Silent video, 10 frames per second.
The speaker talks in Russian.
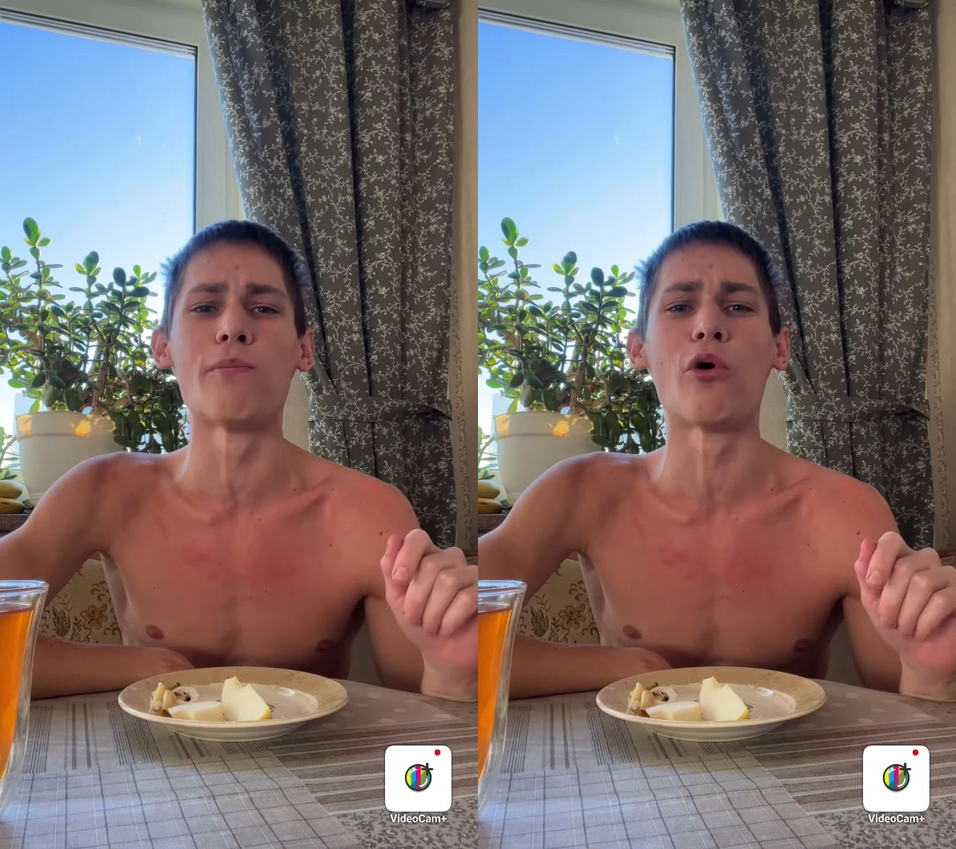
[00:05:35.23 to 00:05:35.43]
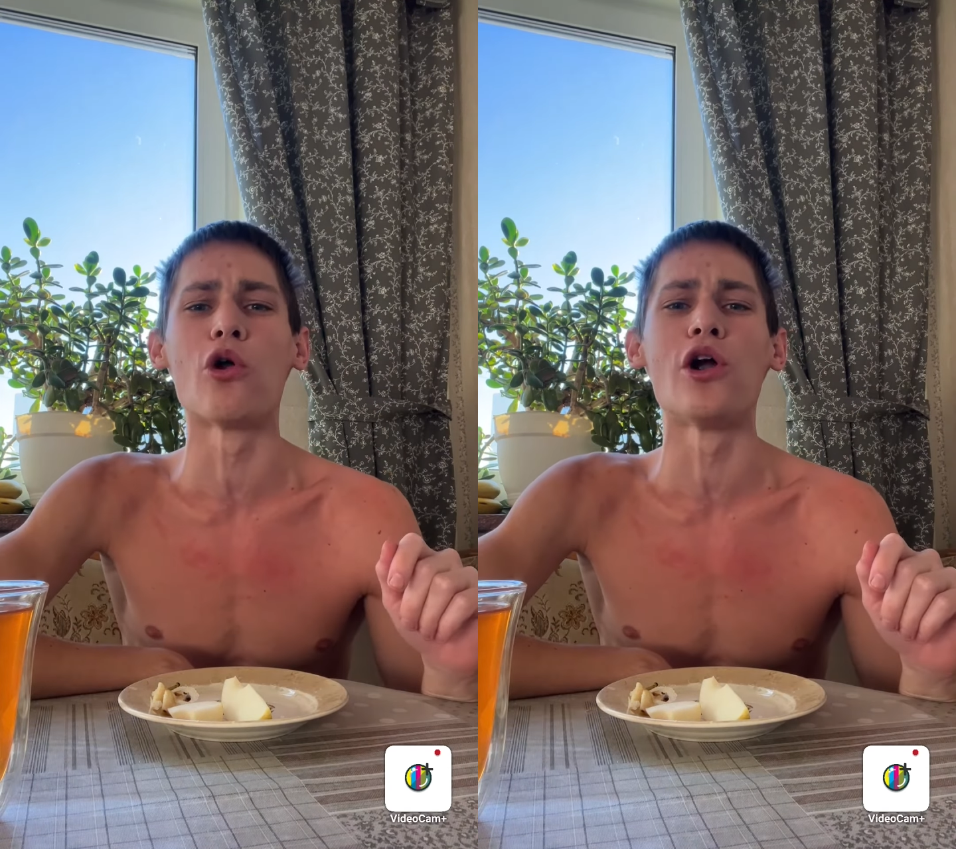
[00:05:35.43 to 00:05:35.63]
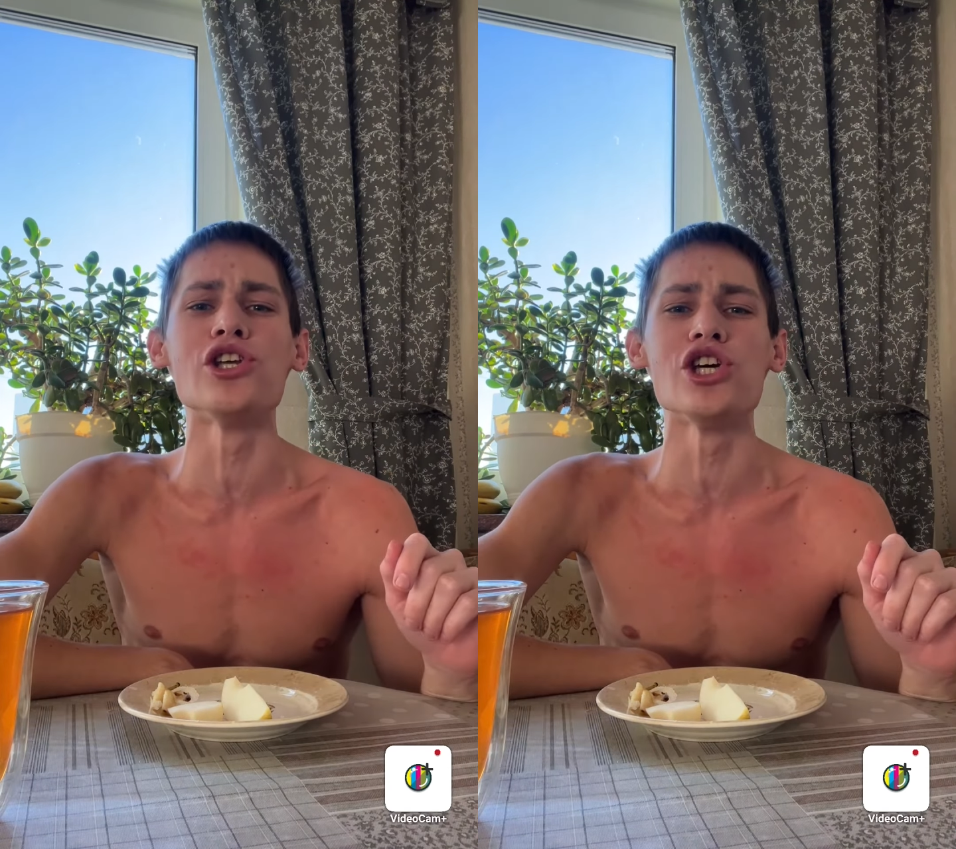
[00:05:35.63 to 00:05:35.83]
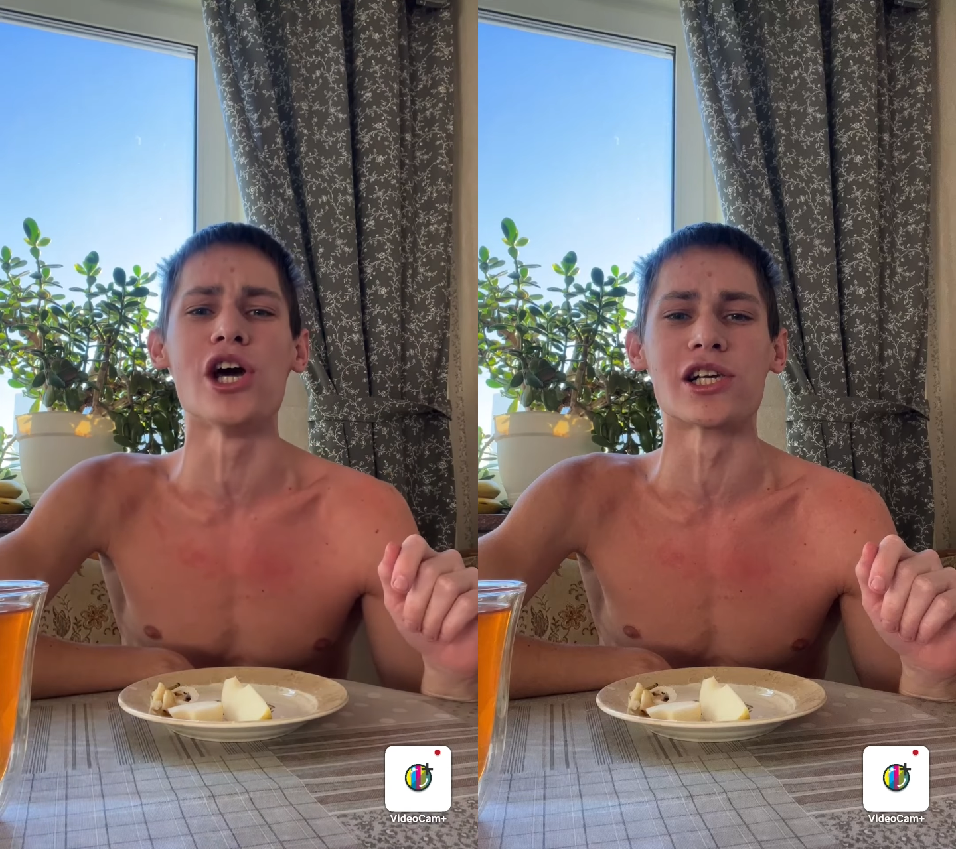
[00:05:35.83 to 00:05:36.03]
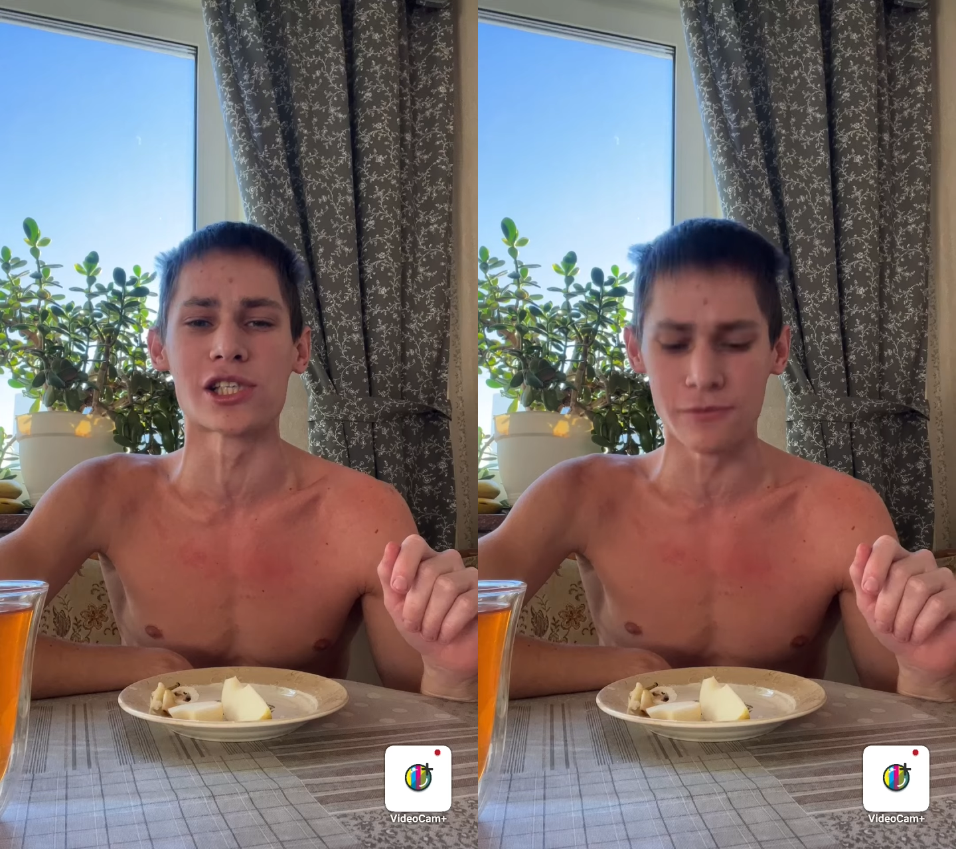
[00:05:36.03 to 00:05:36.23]

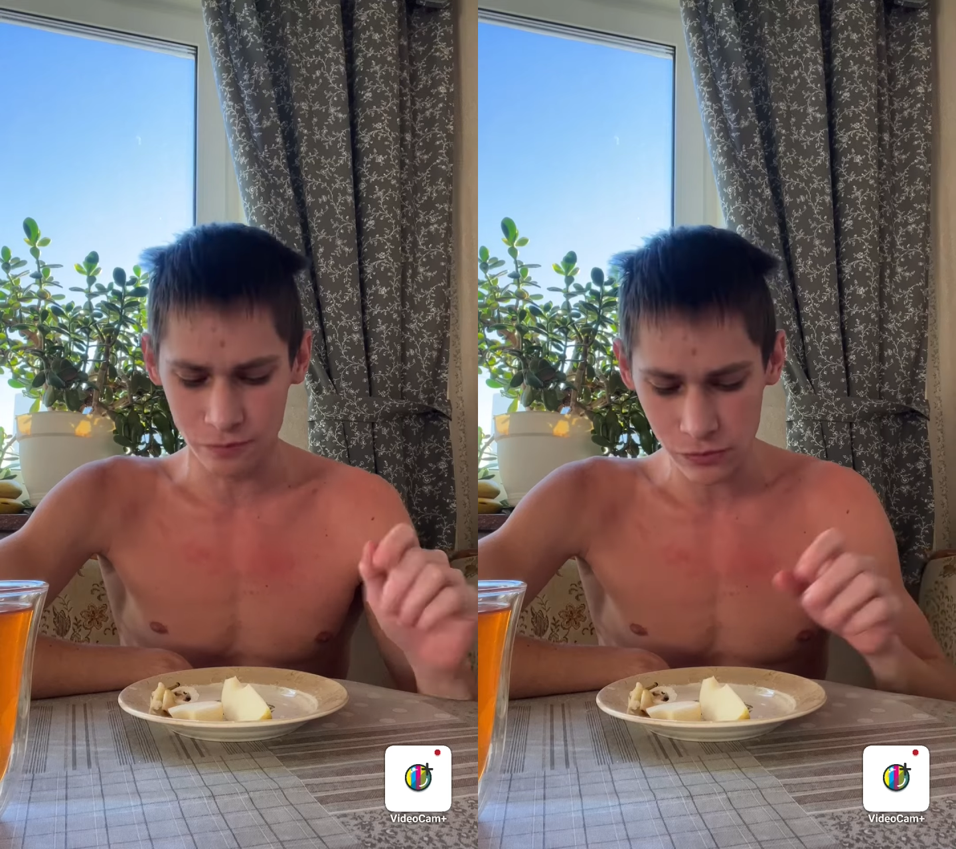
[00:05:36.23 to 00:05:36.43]
болоньезе.